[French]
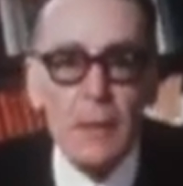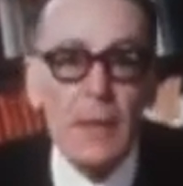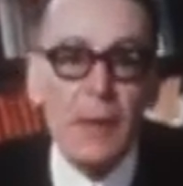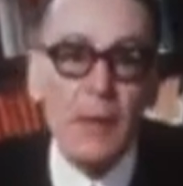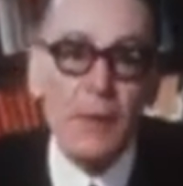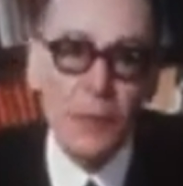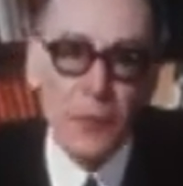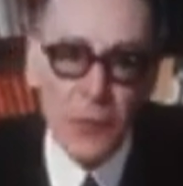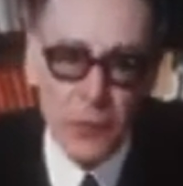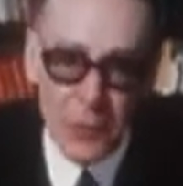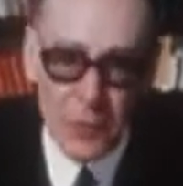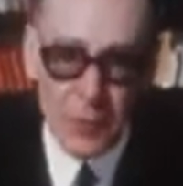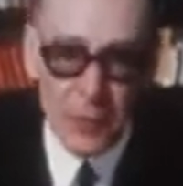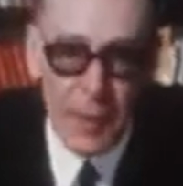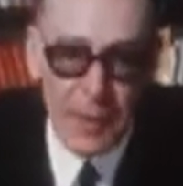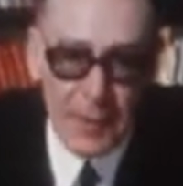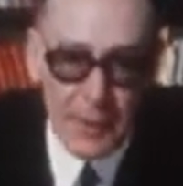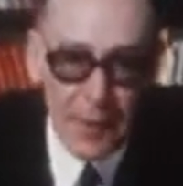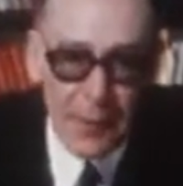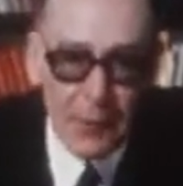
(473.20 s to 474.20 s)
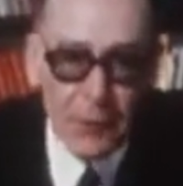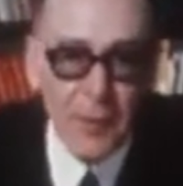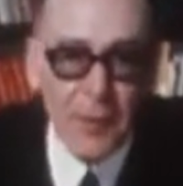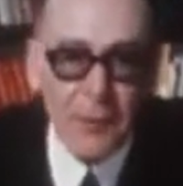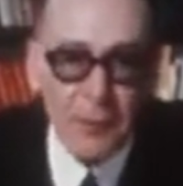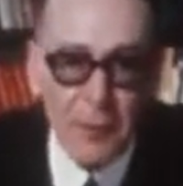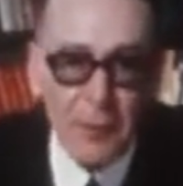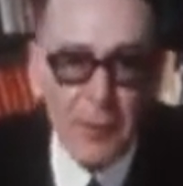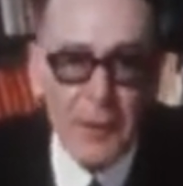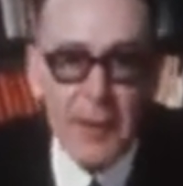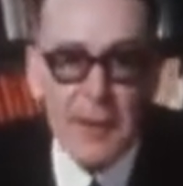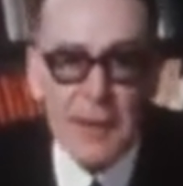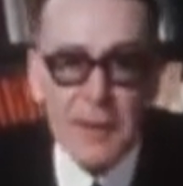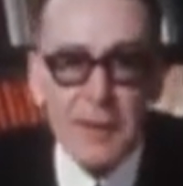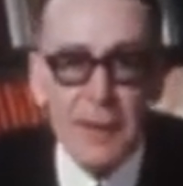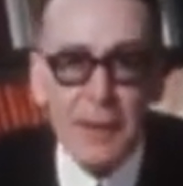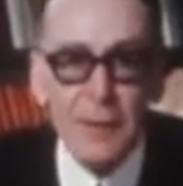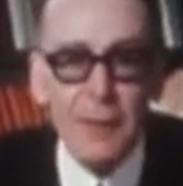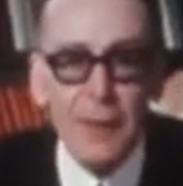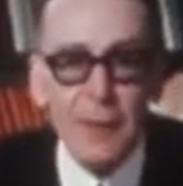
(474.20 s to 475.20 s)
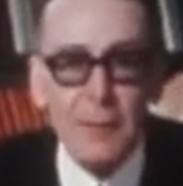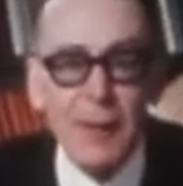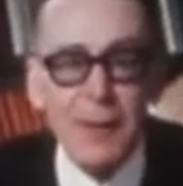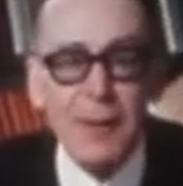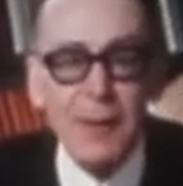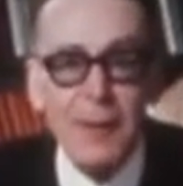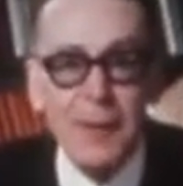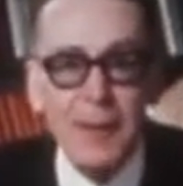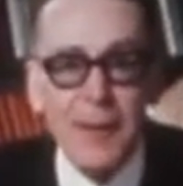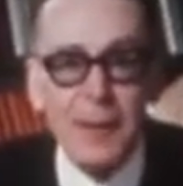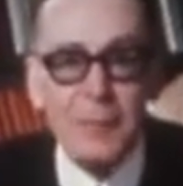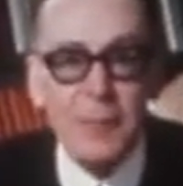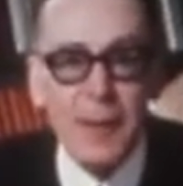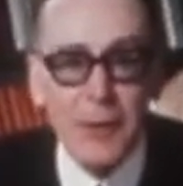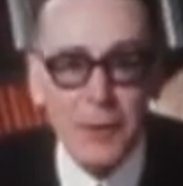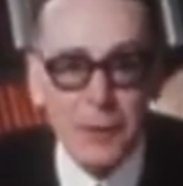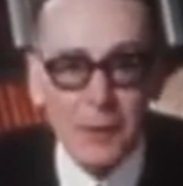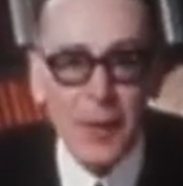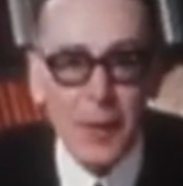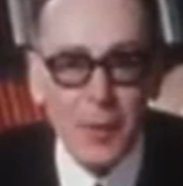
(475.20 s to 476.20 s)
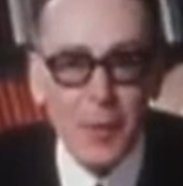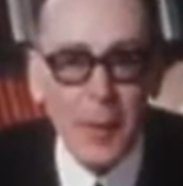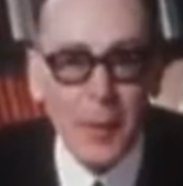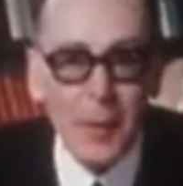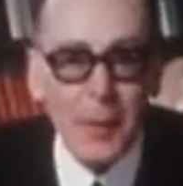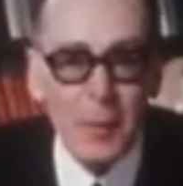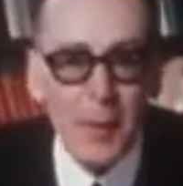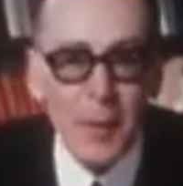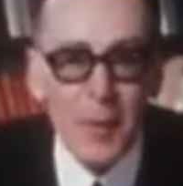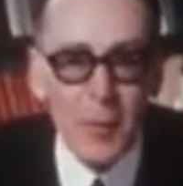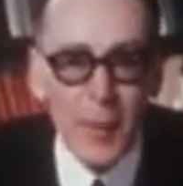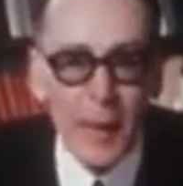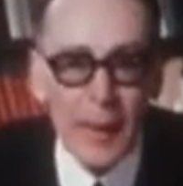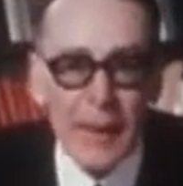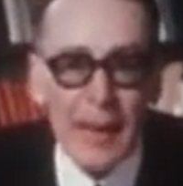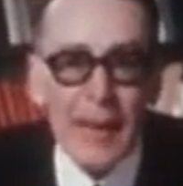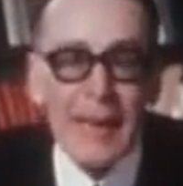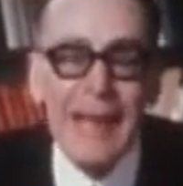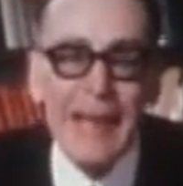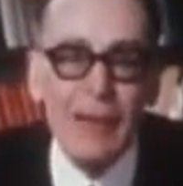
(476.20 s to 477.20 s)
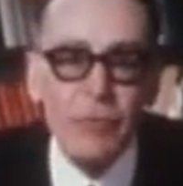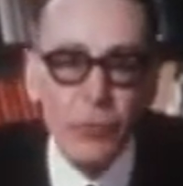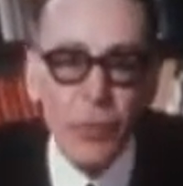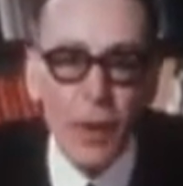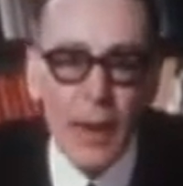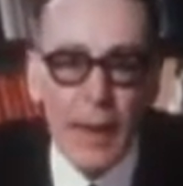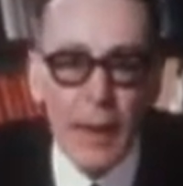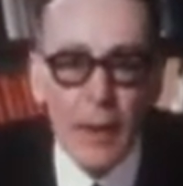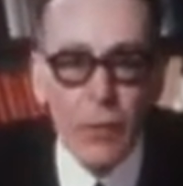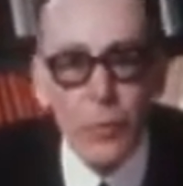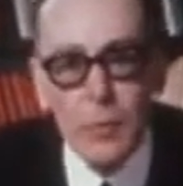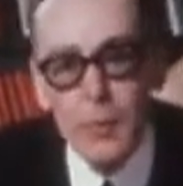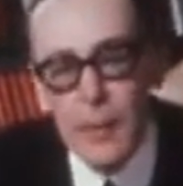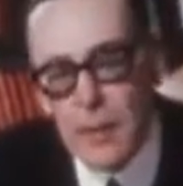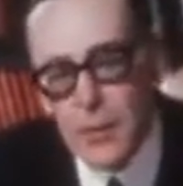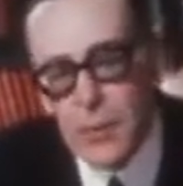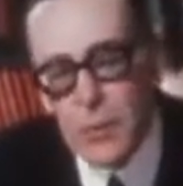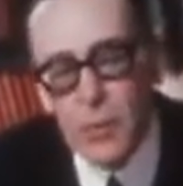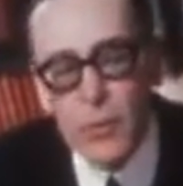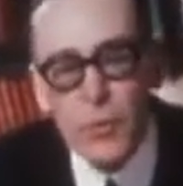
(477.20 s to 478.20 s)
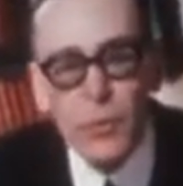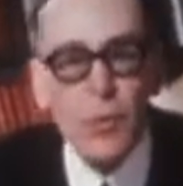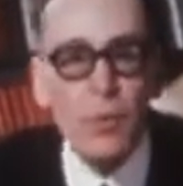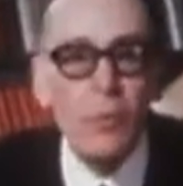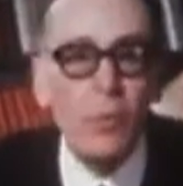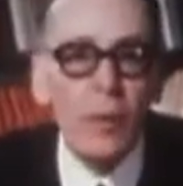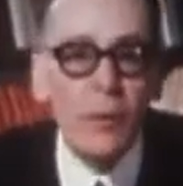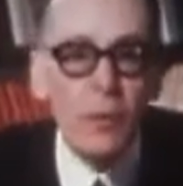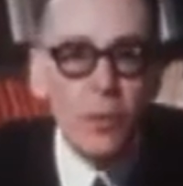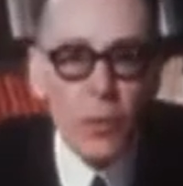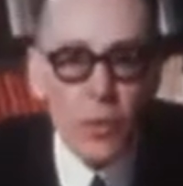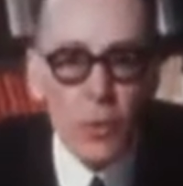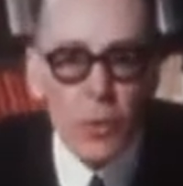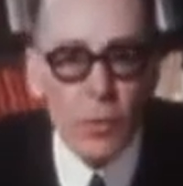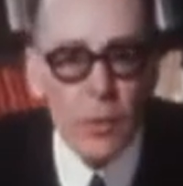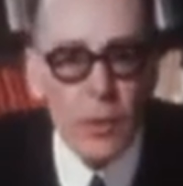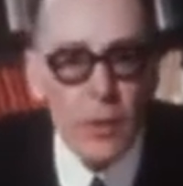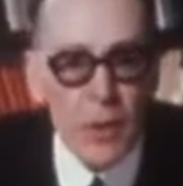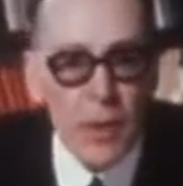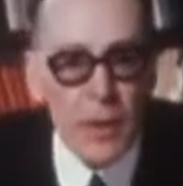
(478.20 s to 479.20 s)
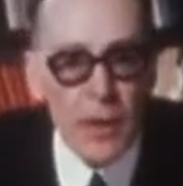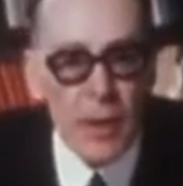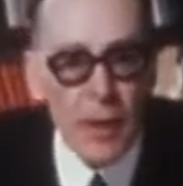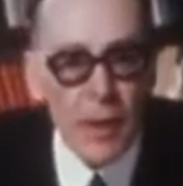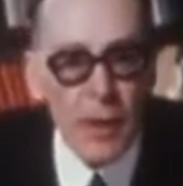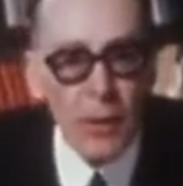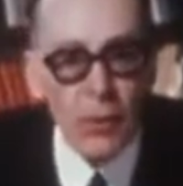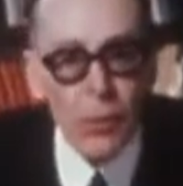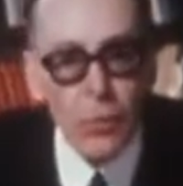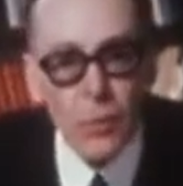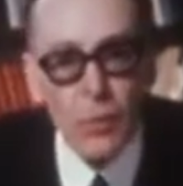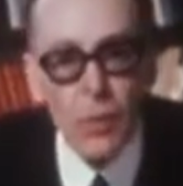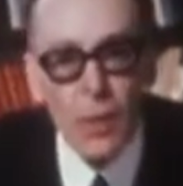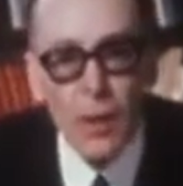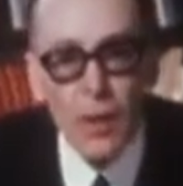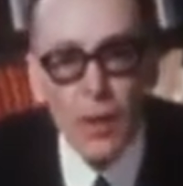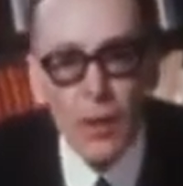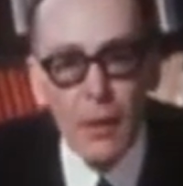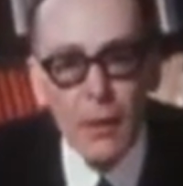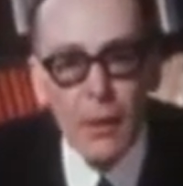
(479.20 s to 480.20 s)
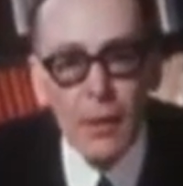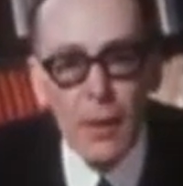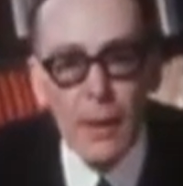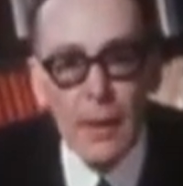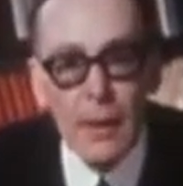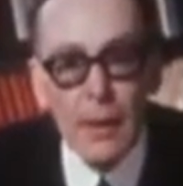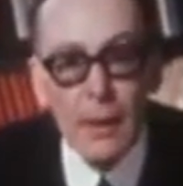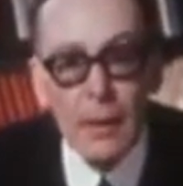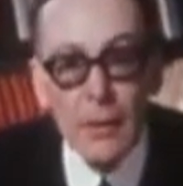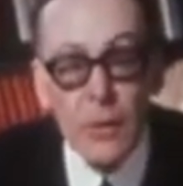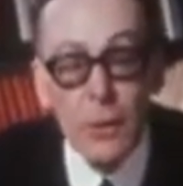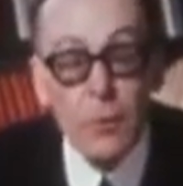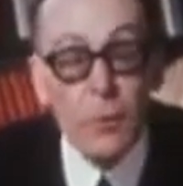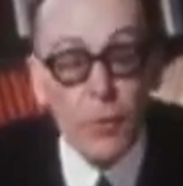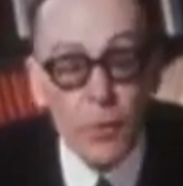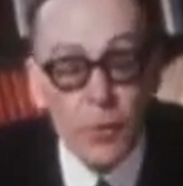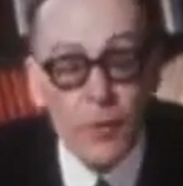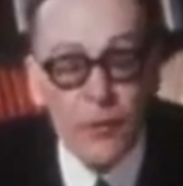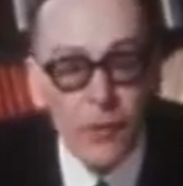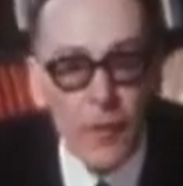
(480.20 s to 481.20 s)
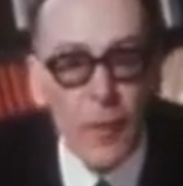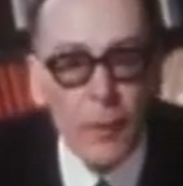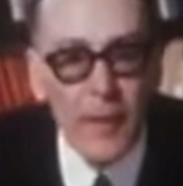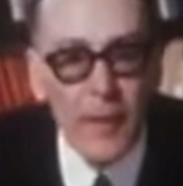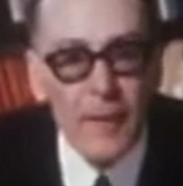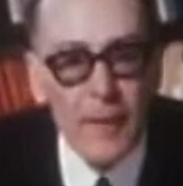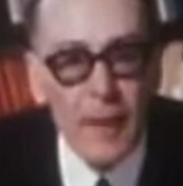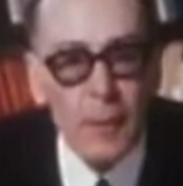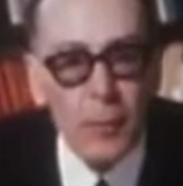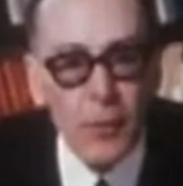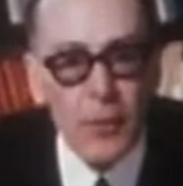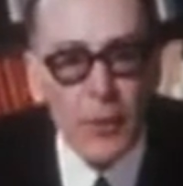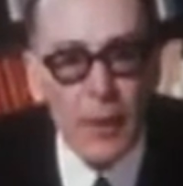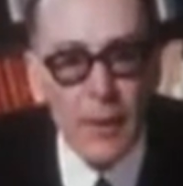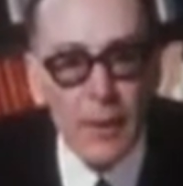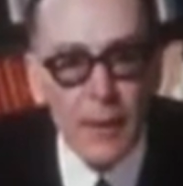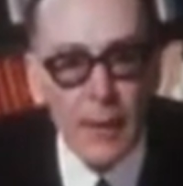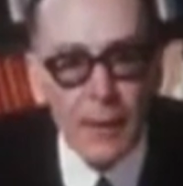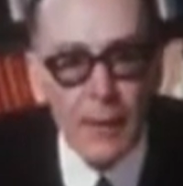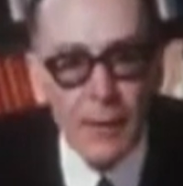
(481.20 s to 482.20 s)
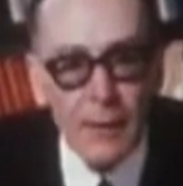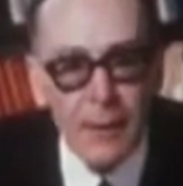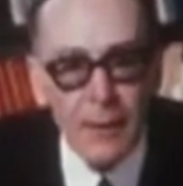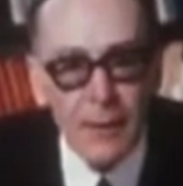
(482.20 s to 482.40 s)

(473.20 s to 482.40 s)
qui est devenu maintenant tout à fait royaliste, naturellement, et eh bien devant le Parlement de Paris, elle avouera, oui, bien sûr, je suis une menteuse, oui, j'ai essayé un coup, et je me suis passer pour Jeanne d'Arc.